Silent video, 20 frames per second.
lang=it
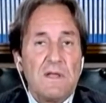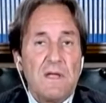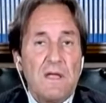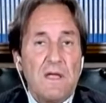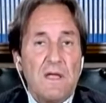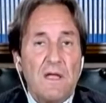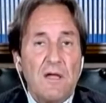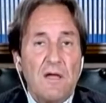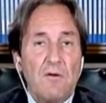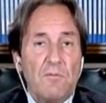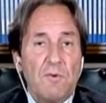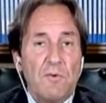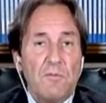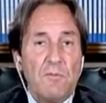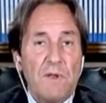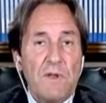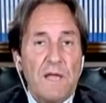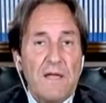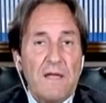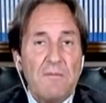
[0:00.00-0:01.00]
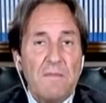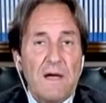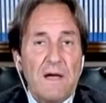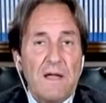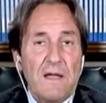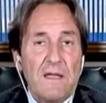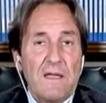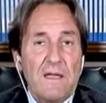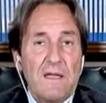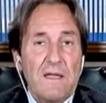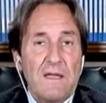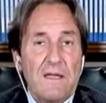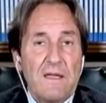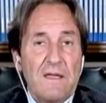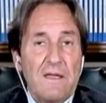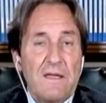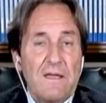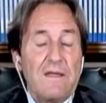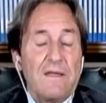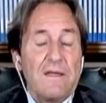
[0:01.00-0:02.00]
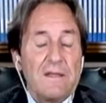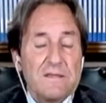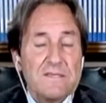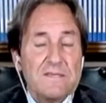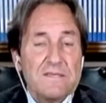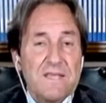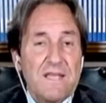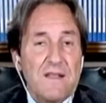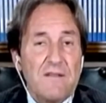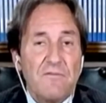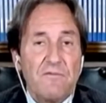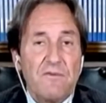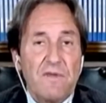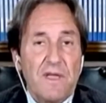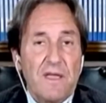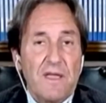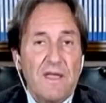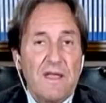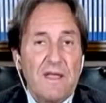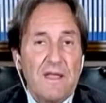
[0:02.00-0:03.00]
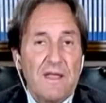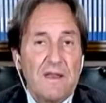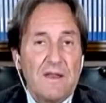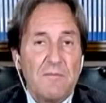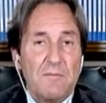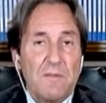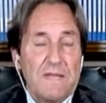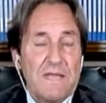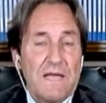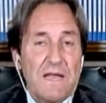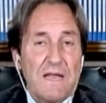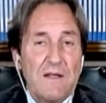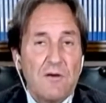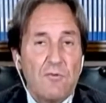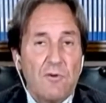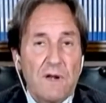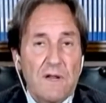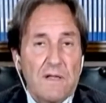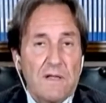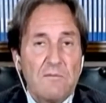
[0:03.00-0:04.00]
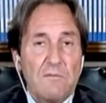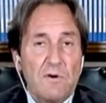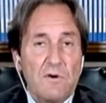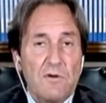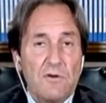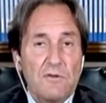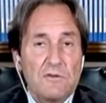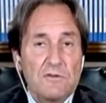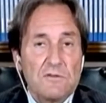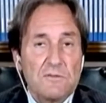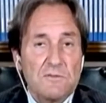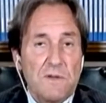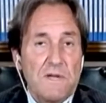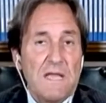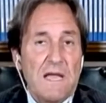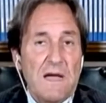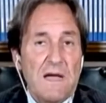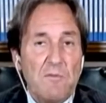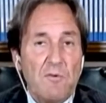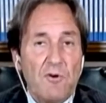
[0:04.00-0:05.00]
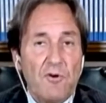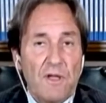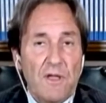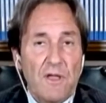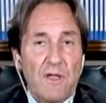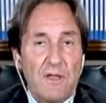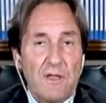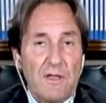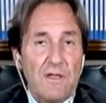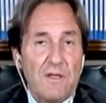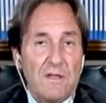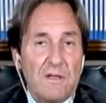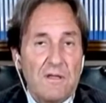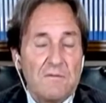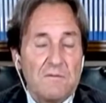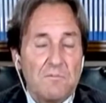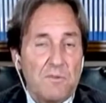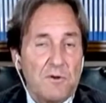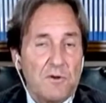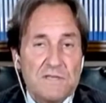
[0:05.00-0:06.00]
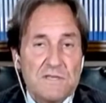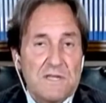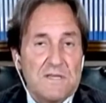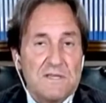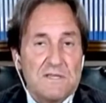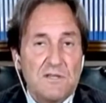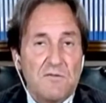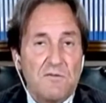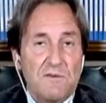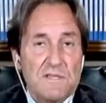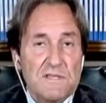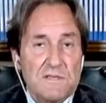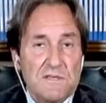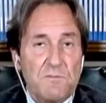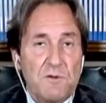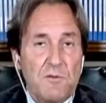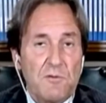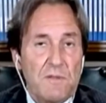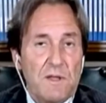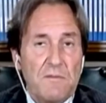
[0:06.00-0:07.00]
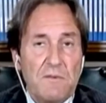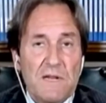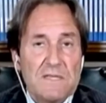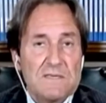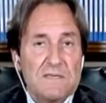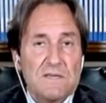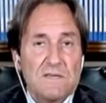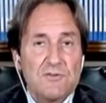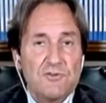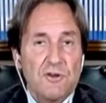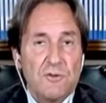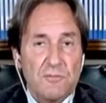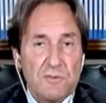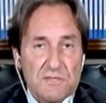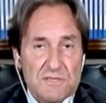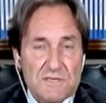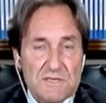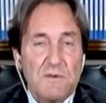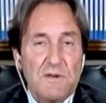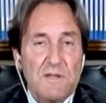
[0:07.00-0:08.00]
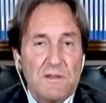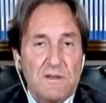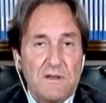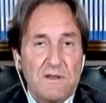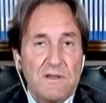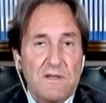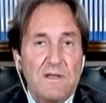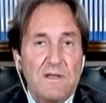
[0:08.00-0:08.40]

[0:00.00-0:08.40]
è un problema e serve rimediare in qualche modo. Speriamo che possa risolversi il problema e la stagione possa partire.